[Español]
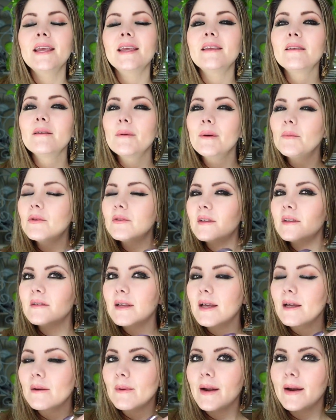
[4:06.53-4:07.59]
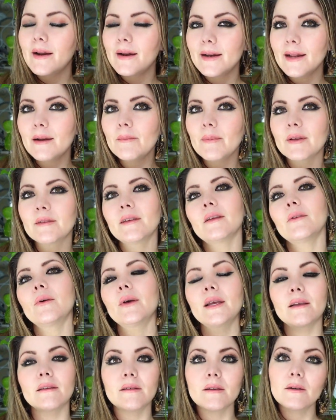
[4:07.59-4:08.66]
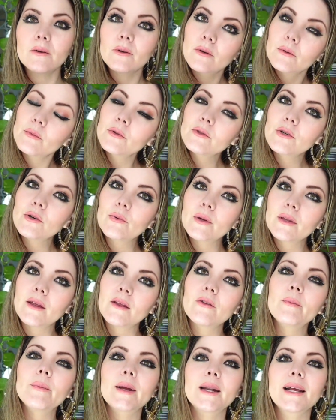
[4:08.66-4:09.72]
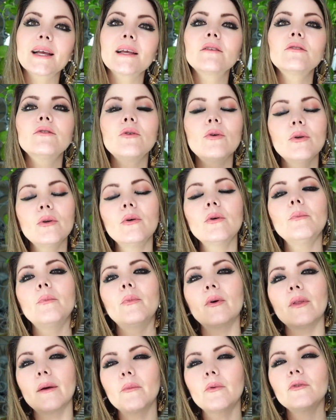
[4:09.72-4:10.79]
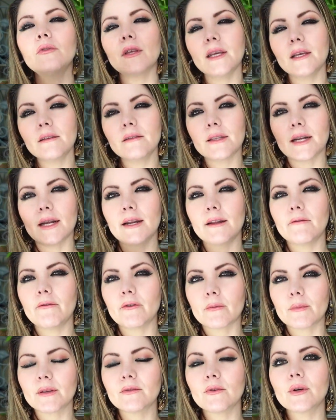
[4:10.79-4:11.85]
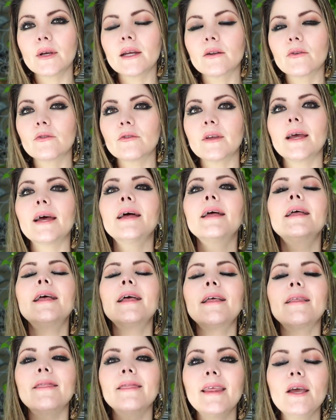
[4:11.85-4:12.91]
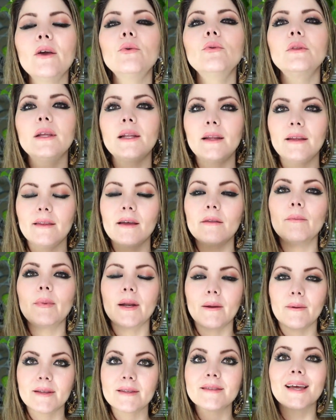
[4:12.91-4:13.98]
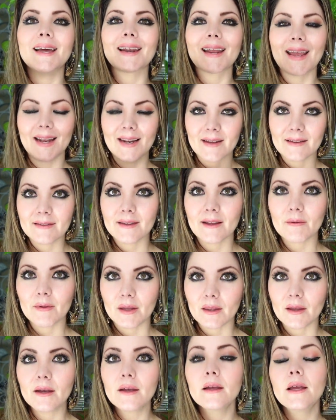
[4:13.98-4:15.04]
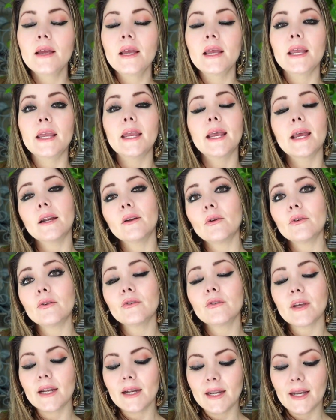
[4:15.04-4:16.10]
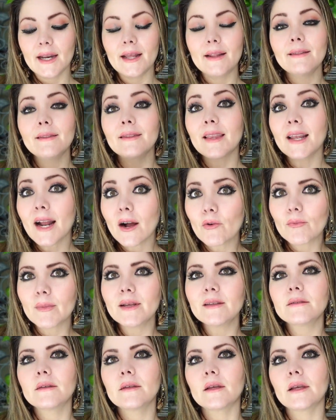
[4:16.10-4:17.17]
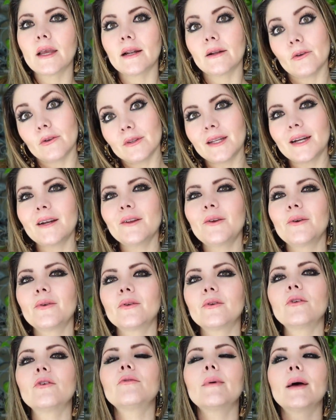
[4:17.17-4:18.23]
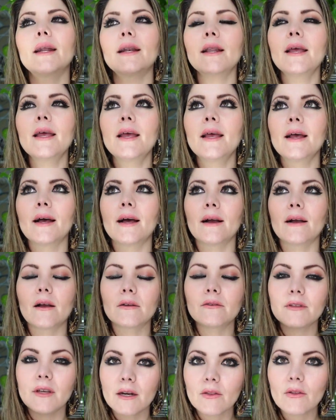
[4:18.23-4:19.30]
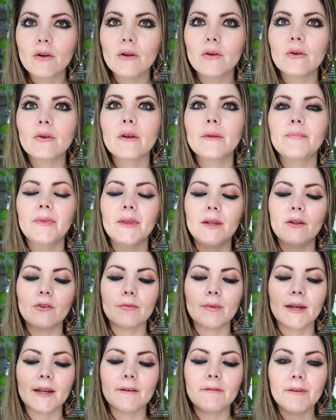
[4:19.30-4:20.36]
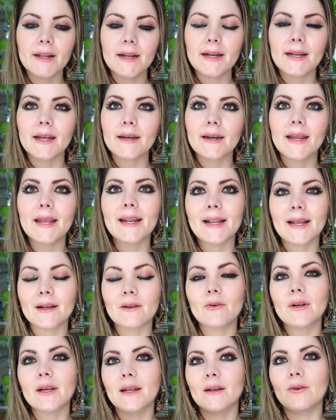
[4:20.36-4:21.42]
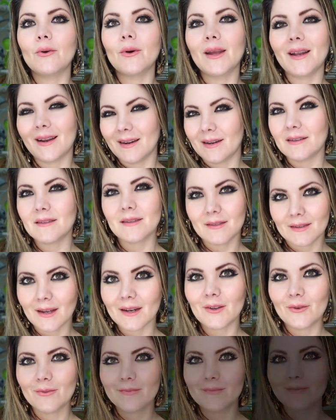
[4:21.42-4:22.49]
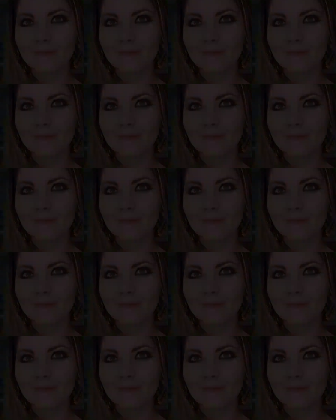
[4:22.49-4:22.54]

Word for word: Y si vamos a escarbar en el pasado hay que hacerlo con mucho cuidado para que solo podamos extraer información que nos sea de utilidad para avanzar en esta vida y que no nos generen traumas que al contrario nos van a causar dolor y nos van a frenar en algo que no era necesario.